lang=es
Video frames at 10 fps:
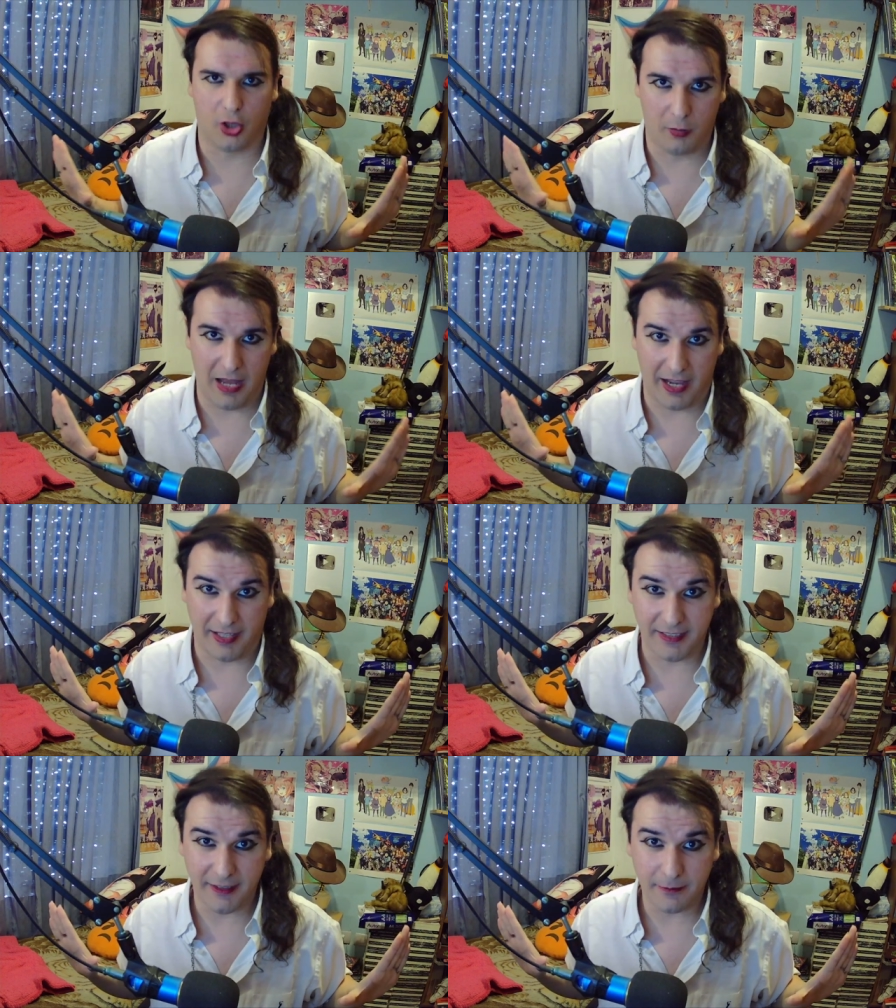de los
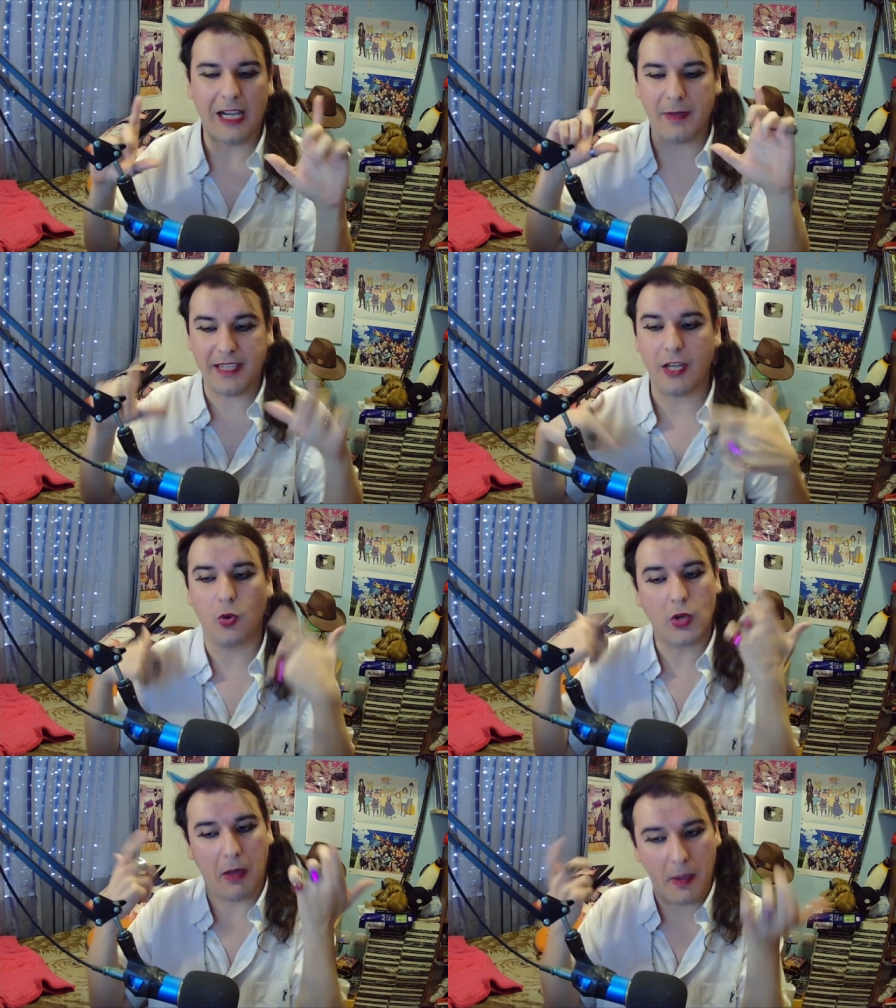doblajes. Lo voy a
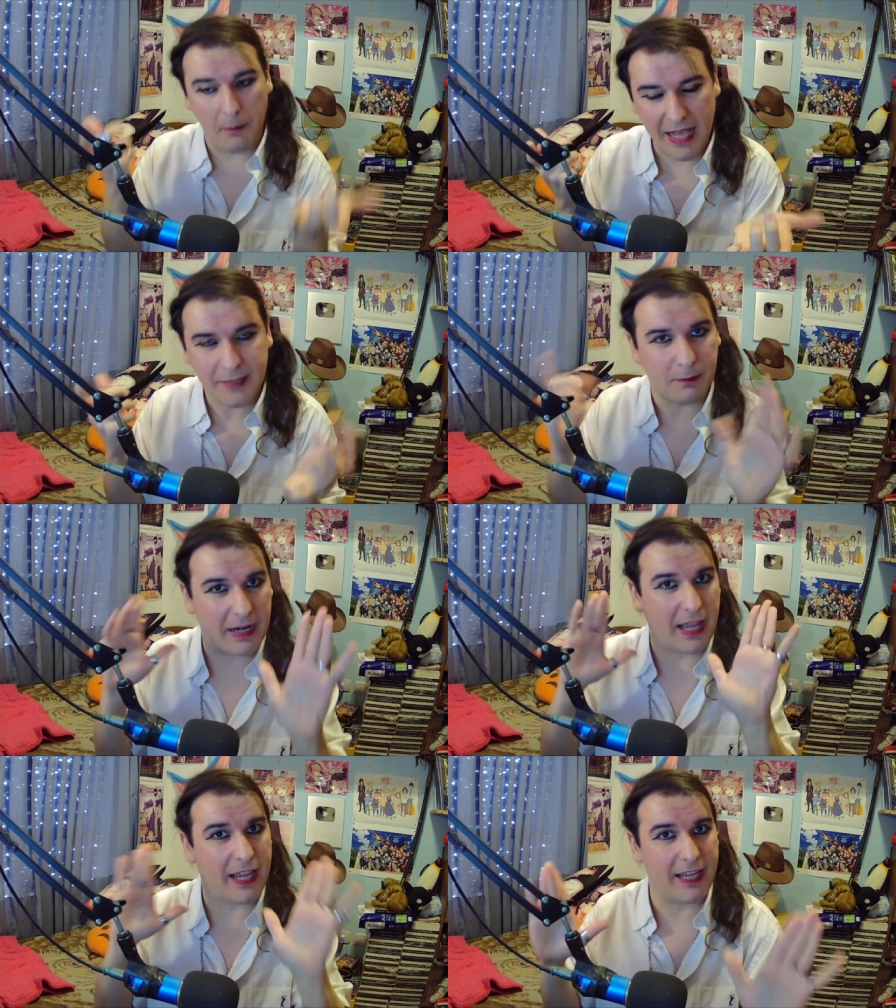repetir una vez más
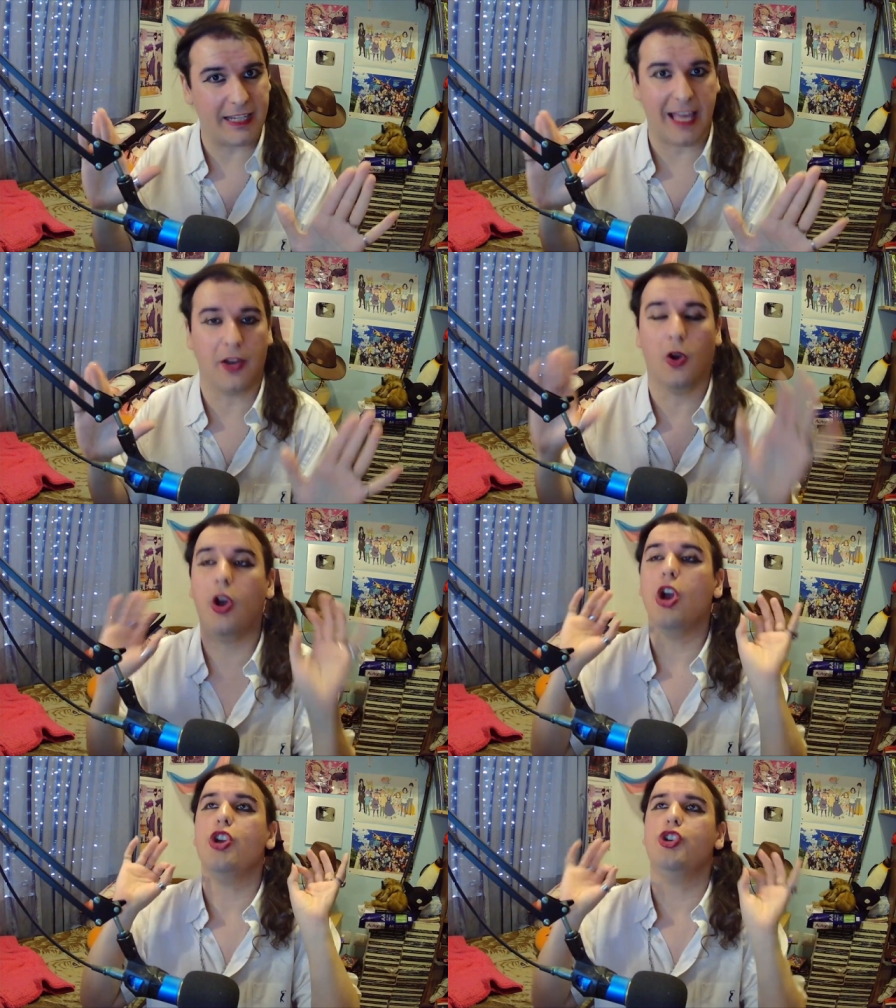para que quede claro.